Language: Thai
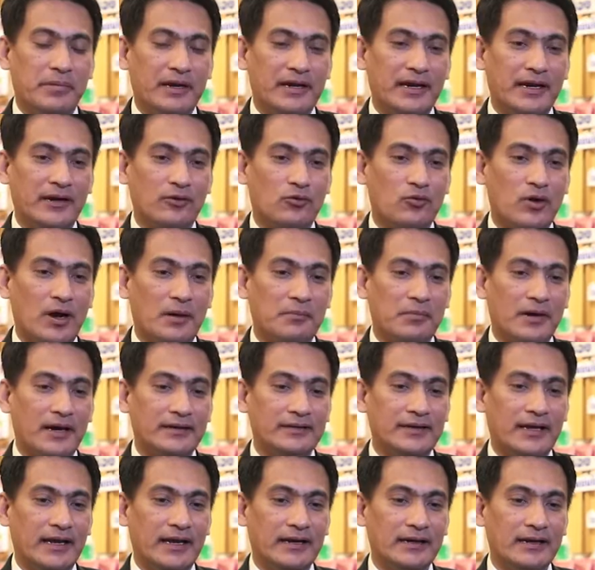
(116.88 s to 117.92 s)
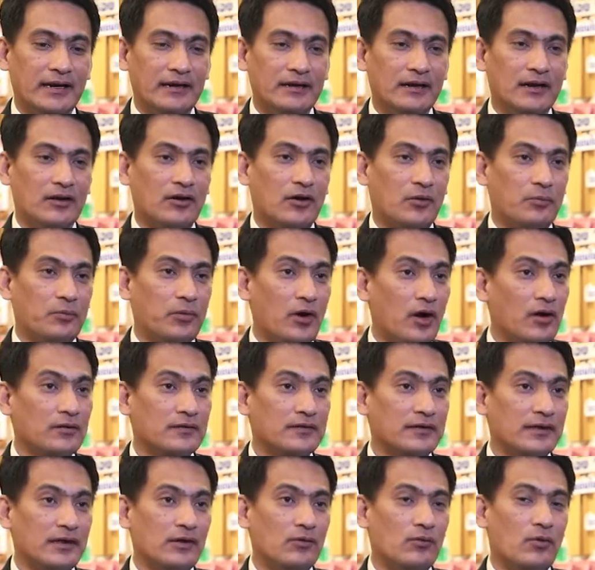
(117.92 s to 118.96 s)
ประเด็นความขัดแย้งในเรื่องของ
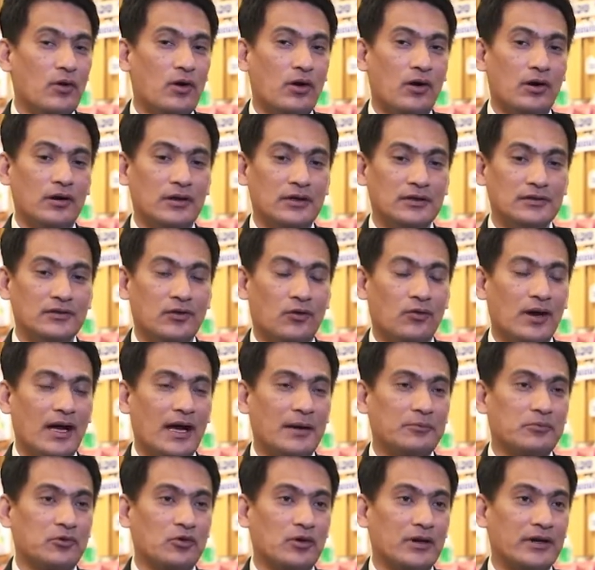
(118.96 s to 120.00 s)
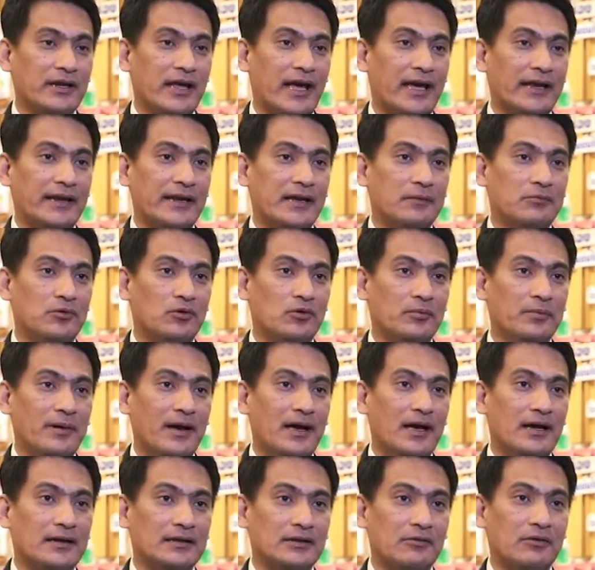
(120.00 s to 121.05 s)
proxy war หรือสงครามตัวแทนในภูมิ
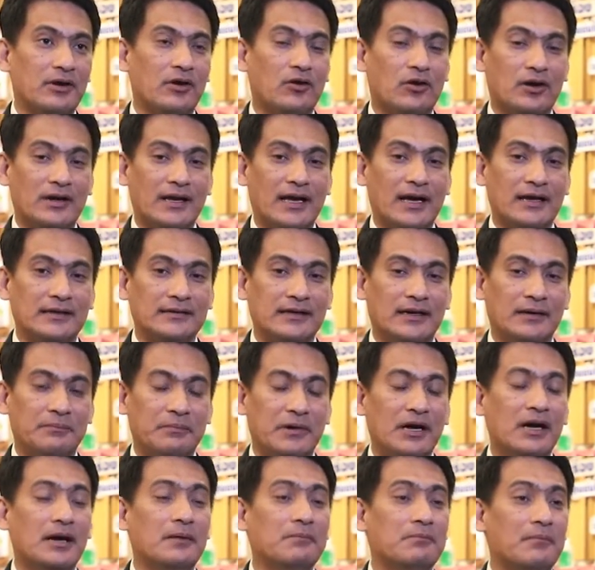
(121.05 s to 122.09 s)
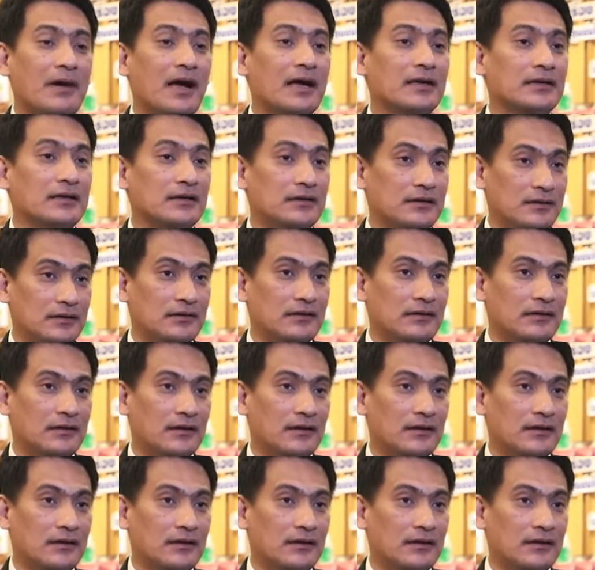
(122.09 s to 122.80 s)
ภาคตะวันออกกลางจะเพิ่มมากยิ่งขึ้น